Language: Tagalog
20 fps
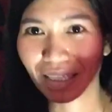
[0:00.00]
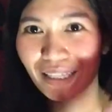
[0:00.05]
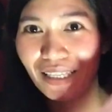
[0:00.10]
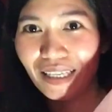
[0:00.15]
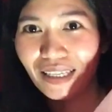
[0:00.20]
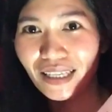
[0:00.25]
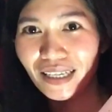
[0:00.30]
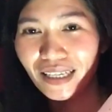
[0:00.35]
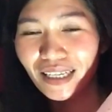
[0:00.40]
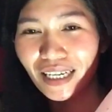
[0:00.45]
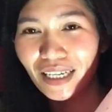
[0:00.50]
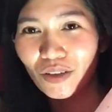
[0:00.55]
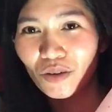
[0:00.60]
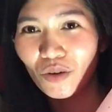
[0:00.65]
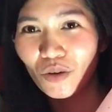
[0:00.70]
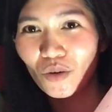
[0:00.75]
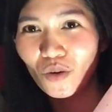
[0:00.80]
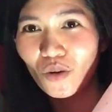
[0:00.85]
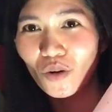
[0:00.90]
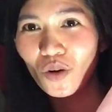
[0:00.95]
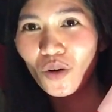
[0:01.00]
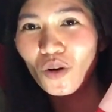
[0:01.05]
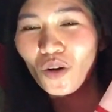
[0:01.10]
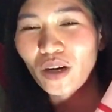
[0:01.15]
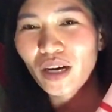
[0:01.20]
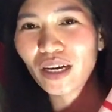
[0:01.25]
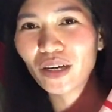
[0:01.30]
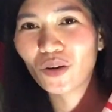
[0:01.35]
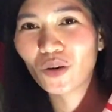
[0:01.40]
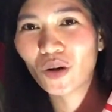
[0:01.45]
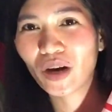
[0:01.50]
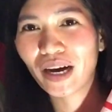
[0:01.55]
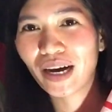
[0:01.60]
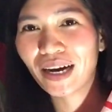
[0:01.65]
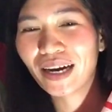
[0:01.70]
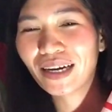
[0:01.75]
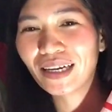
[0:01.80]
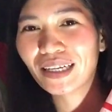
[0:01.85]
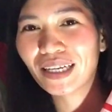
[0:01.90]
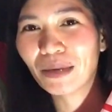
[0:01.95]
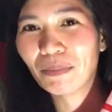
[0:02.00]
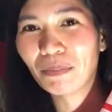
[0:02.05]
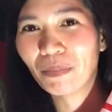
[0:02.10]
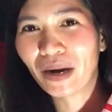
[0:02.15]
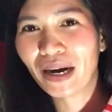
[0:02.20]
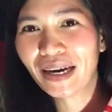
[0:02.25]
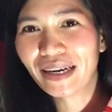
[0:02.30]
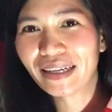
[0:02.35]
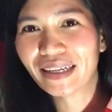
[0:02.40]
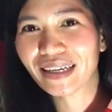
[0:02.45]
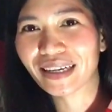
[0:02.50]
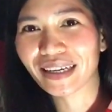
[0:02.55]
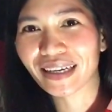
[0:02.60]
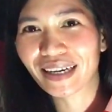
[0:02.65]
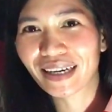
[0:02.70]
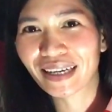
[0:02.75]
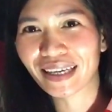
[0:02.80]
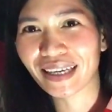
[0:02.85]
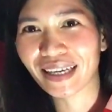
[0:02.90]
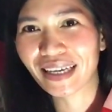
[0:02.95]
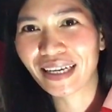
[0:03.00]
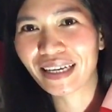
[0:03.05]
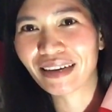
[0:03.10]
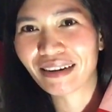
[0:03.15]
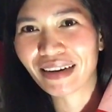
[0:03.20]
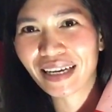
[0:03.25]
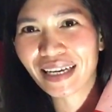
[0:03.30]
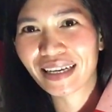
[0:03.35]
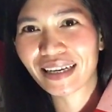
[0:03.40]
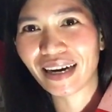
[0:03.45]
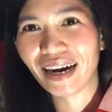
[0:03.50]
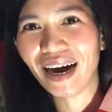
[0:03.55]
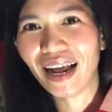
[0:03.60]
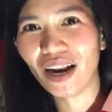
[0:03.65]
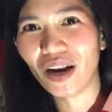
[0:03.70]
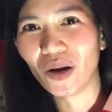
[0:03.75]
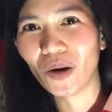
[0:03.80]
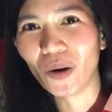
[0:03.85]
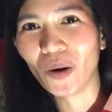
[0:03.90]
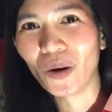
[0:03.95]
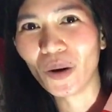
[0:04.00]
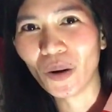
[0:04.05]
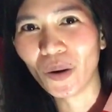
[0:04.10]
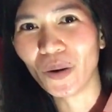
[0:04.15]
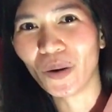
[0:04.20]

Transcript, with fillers: Titingnan ko kung ano ang laman ng aking regalo.